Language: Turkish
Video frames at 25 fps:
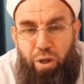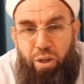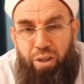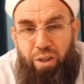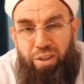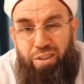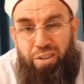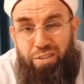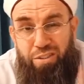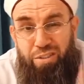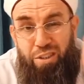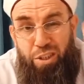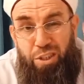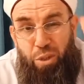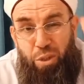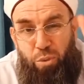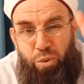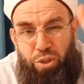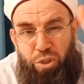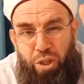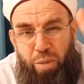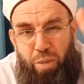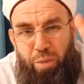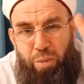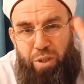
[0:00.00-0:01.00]
Hızlı da
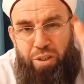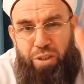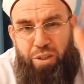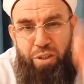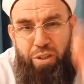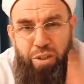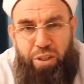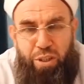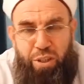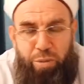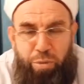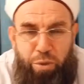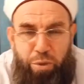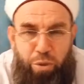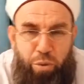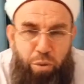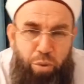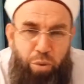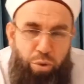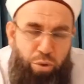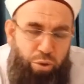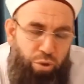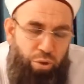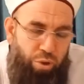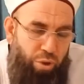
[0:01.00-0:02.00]
uçamadığı gibi
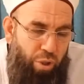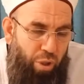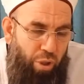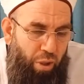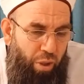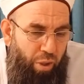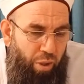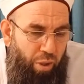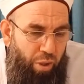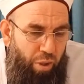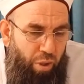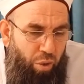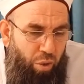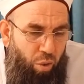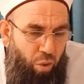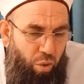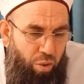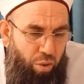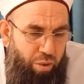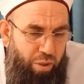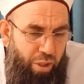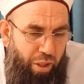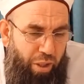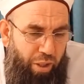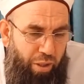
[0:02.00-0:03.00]
kuş
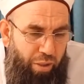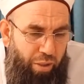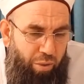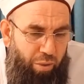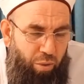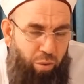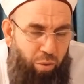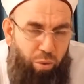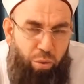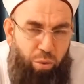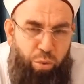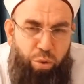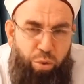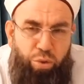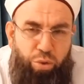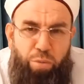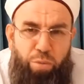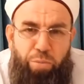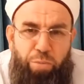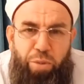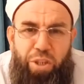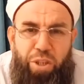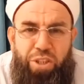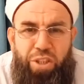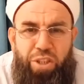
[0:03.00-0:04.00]
o da
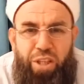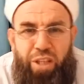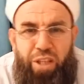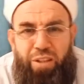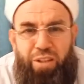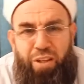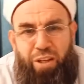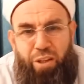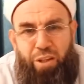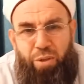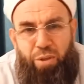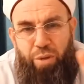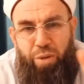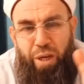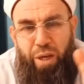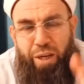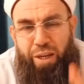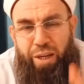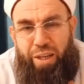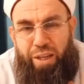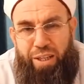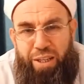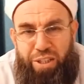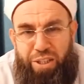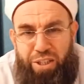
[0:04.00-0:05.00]
kuşun peşine takılıyor
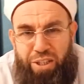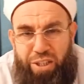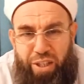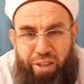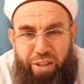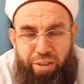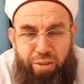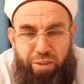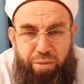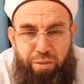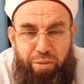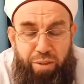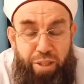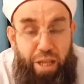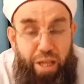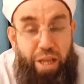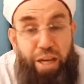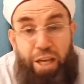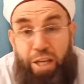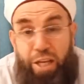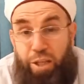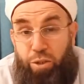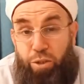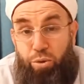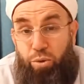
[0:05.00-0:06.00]
arkadaşlar.
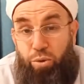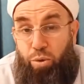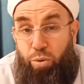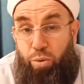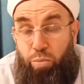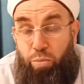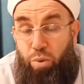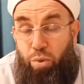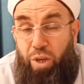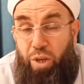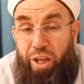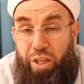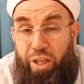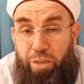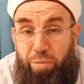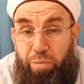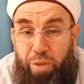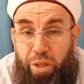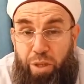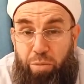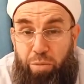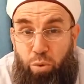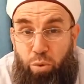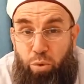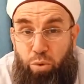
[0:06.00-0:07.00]
Nereye gidiyor? Bu
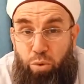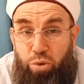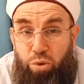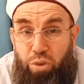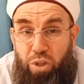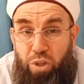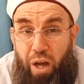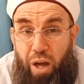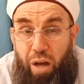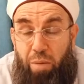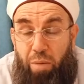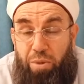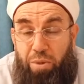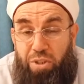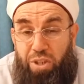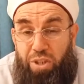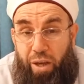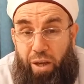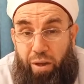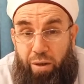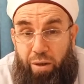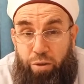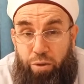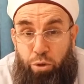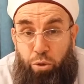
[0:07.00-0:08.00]
ekmeği bu kuş ne
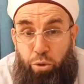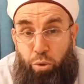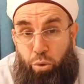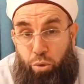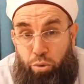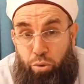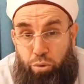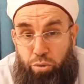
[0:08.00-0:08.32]
yapacak diyor.